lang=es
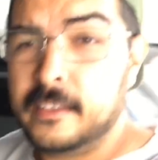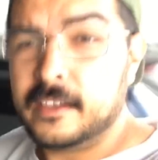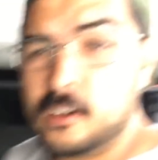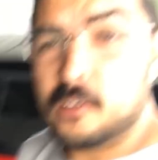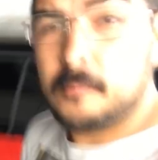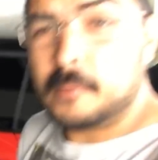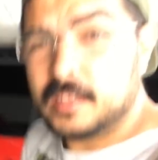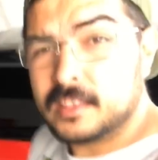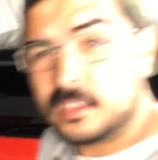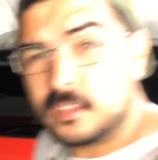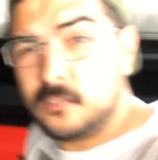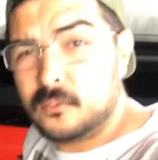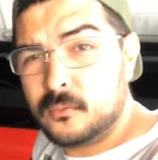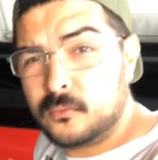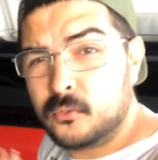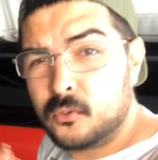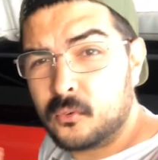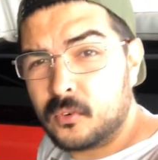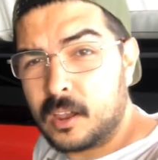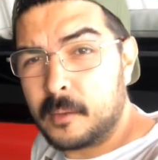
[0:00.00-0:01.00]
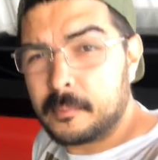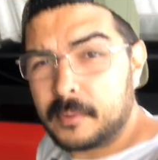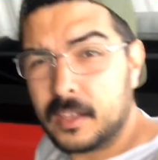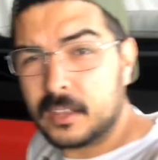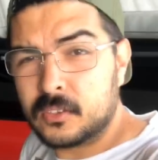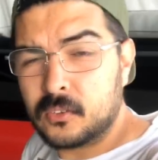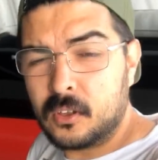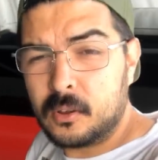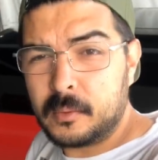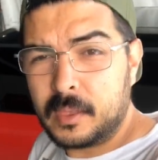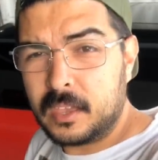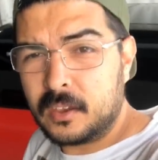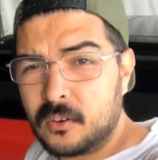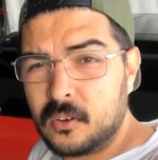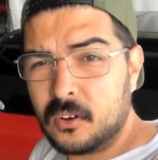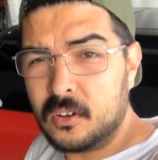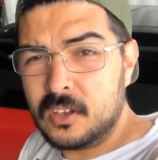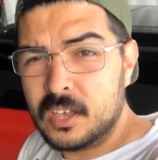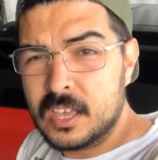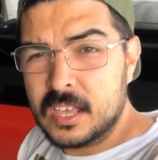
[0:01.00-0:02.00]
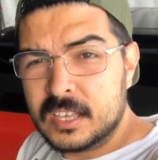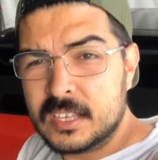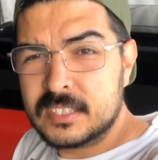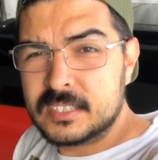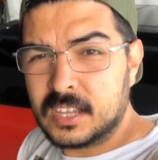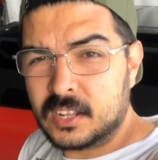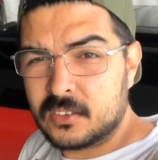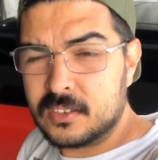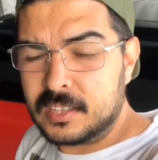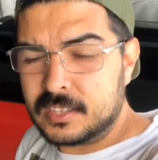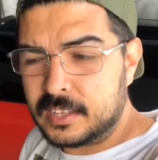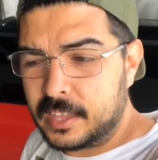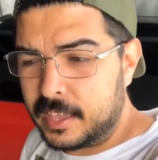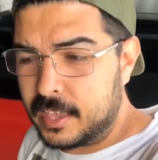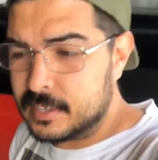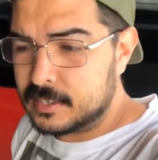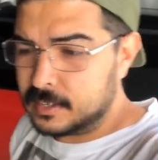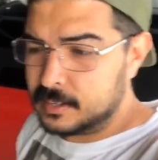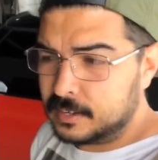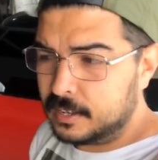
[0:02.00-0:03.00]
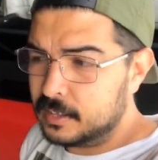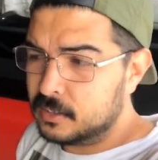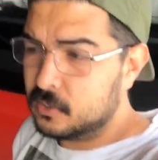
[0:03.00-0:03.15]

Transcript: negro mate, un full wrap a todo el vehículo, ciertos detalles en